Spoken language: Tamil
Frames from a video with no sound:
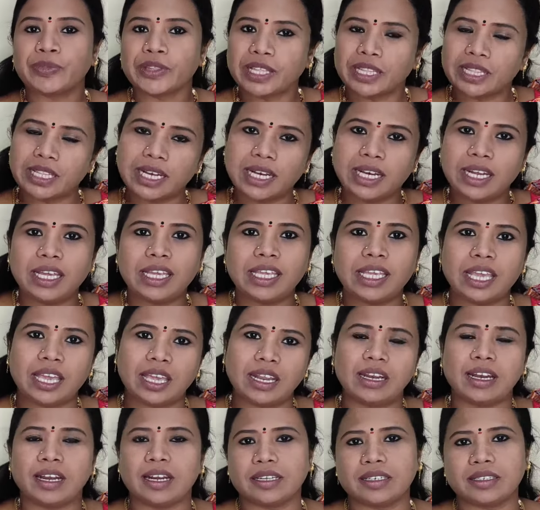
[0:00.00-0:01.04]
இதெல்லாம்
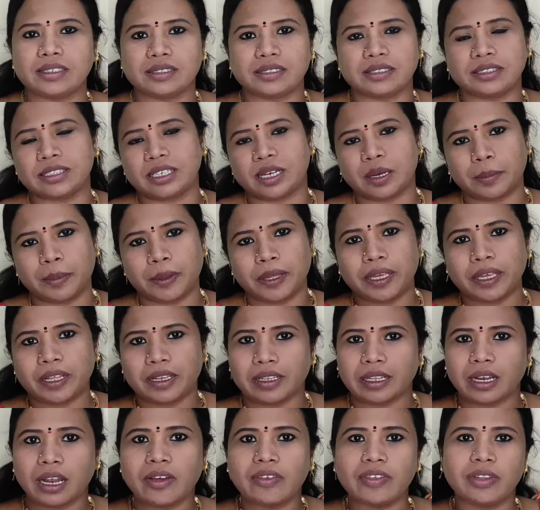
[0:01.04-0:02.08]
ஏன் நடக்குது
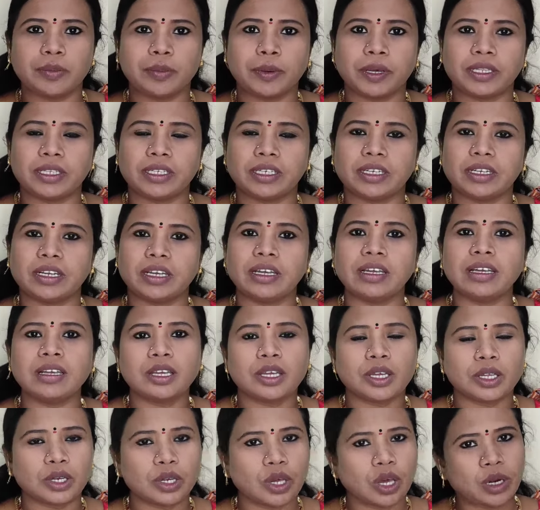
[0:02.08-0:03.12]
அப்படிங்கிறதுலாம் வந்து பார்த்திங்கன்னா
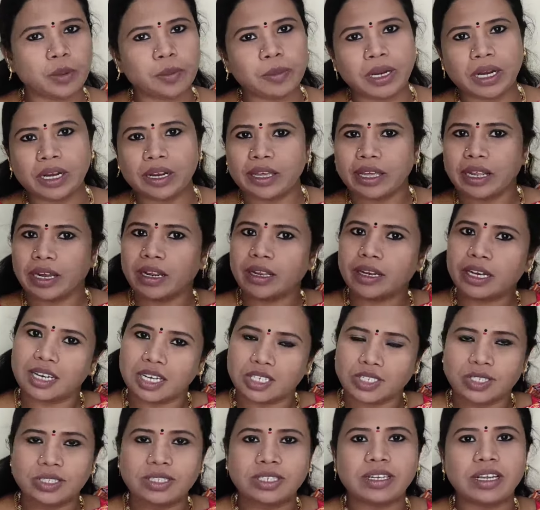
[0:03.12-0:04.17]
நார்மலாக நான் எல்லா
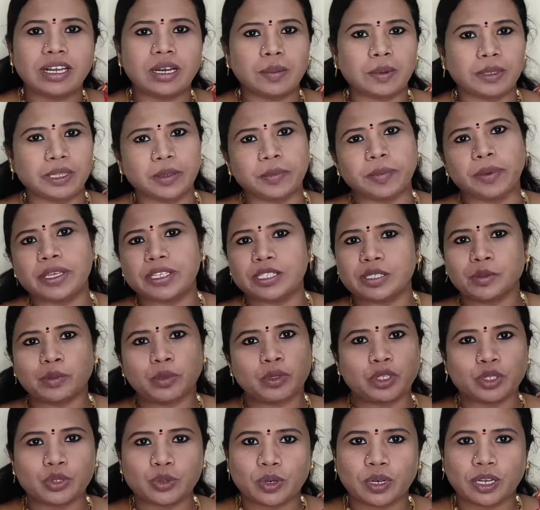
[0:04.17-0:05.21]
நட்சத்திரங்கள் பற்றி
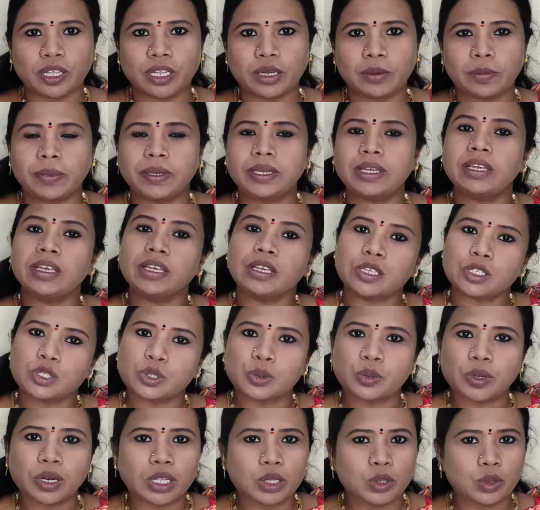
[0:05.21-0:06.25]
பேசும்போது சொல்லியிருப்பேன்
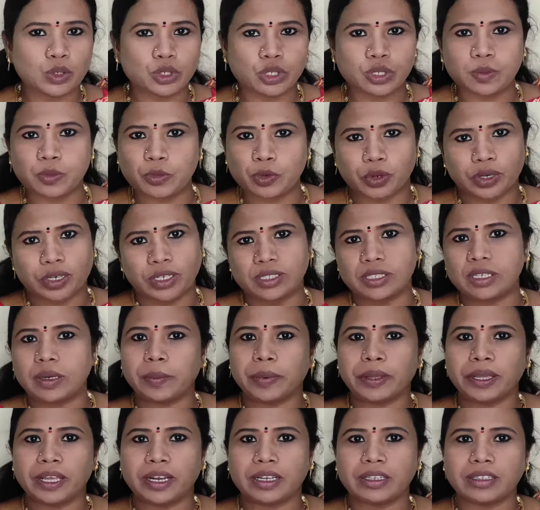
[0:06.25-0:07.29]
சுக்கரதோஷம் கொண்டது
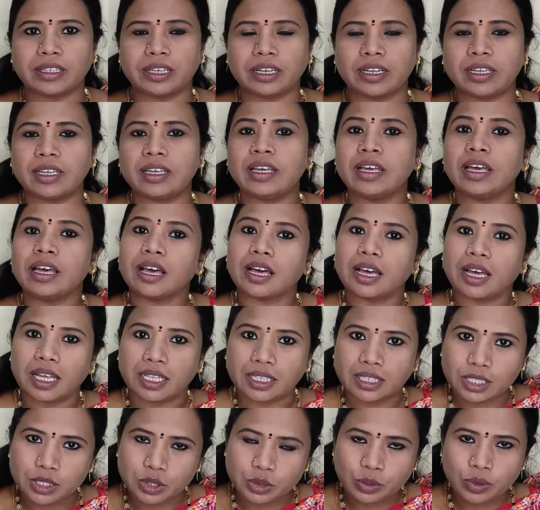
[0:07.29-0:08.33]
அப்படிங்கிறதுனால
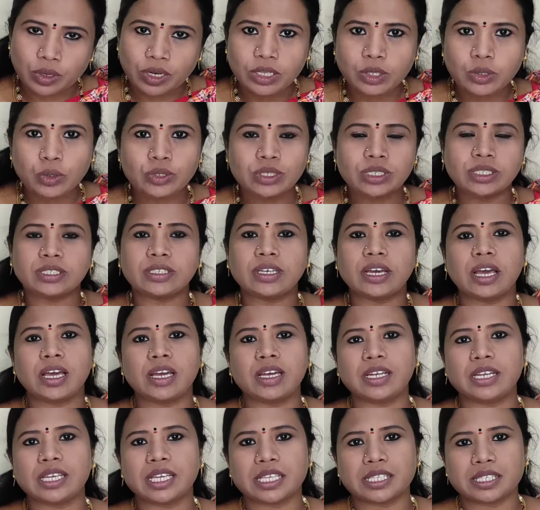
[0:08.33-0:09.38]
அந்த
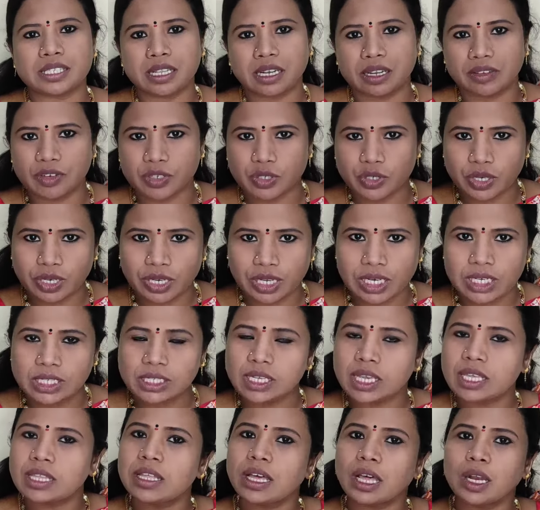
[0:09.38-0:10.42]
சுக்கரதோஷத்துக்காக நீங்கள் சில விஷயங்கள்
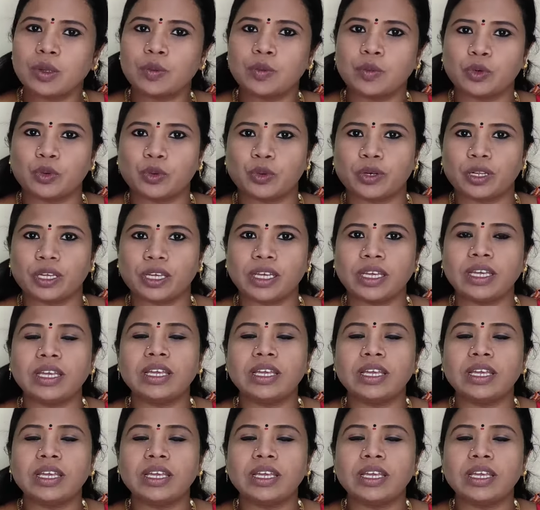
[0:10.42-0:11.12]
செய்தாலும் கூட